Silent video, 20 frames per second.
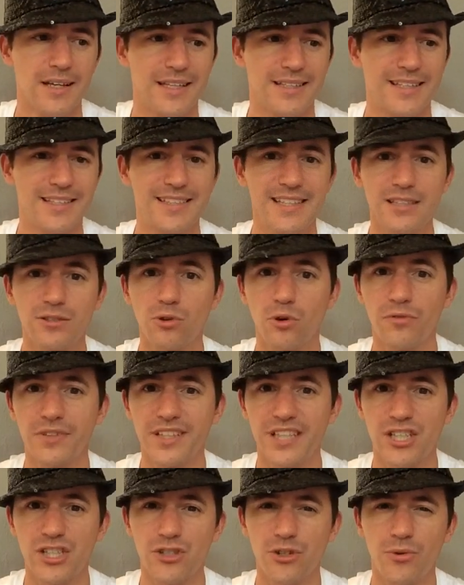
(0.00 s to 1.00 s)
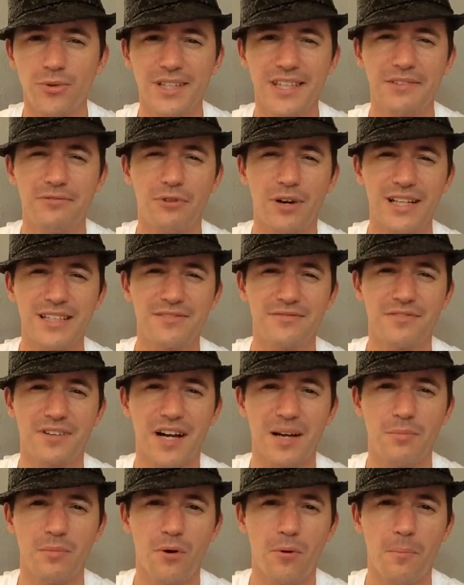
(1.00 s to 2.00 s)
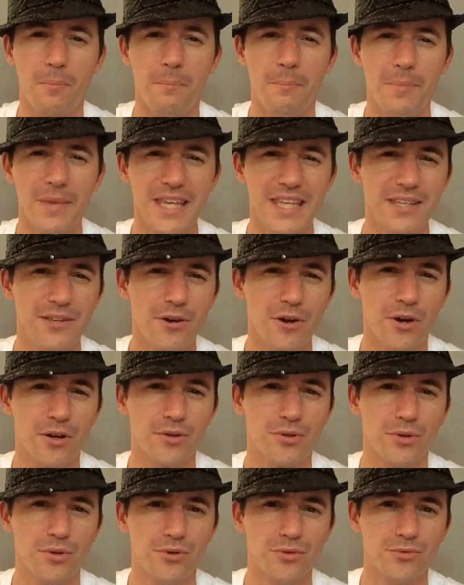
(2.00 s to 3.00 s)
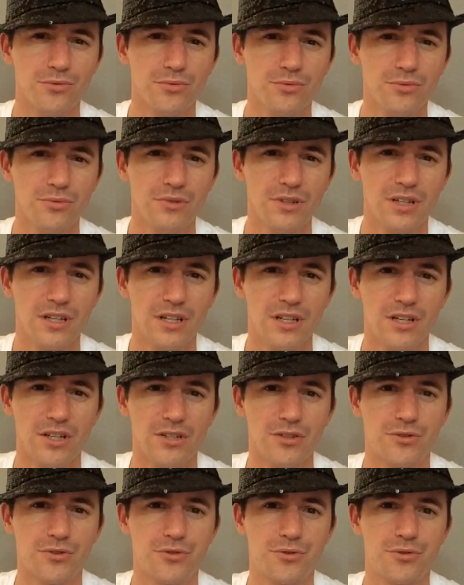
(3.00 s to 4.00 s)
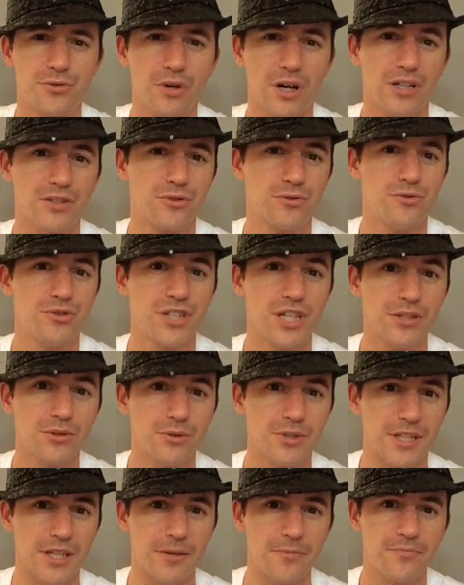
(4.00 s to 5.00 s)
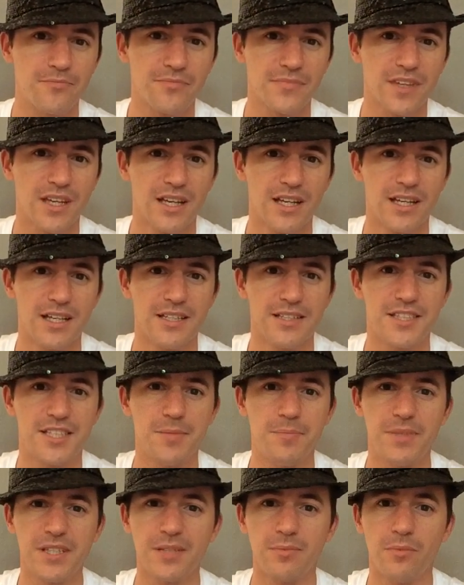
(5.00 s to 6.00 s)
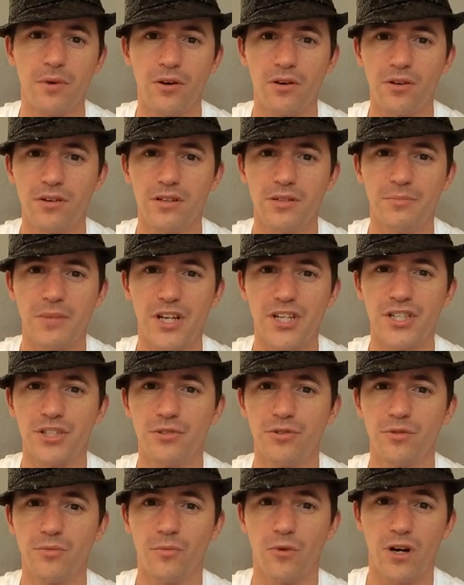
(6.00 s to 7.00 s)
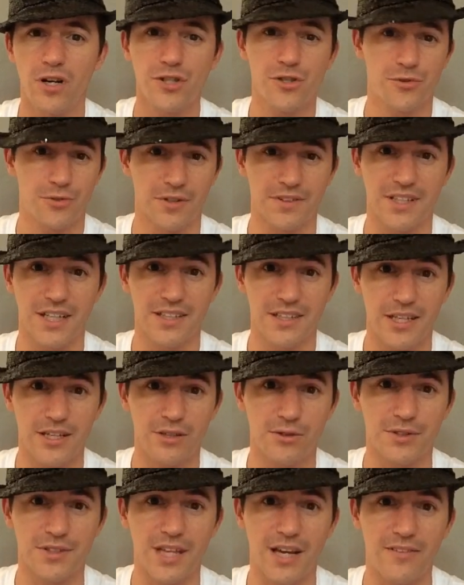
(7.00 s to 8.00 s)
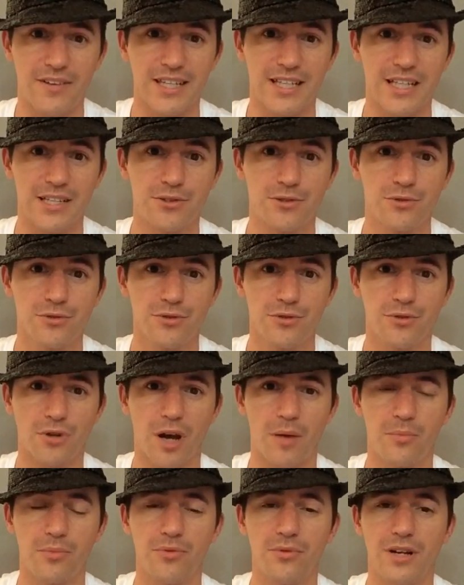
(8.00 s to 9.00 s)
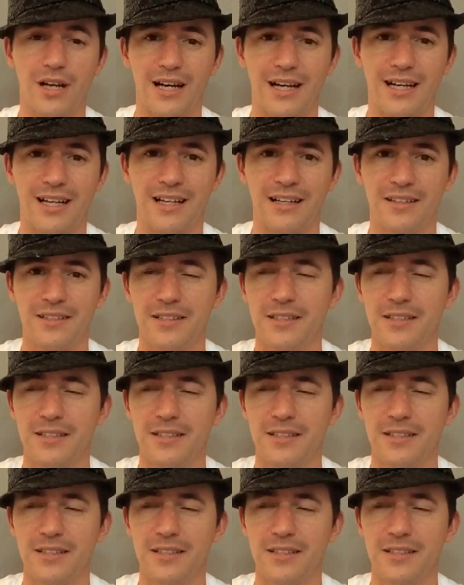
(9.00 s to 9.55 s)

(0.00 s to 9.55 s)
d'essayer de trouver des gens qui vont être vraiment meilleurs que nous sur un sujet donné. Typiquement, imaginons, moi je suis en train d'ailleurs de travailler là-dessus, sur un peu la,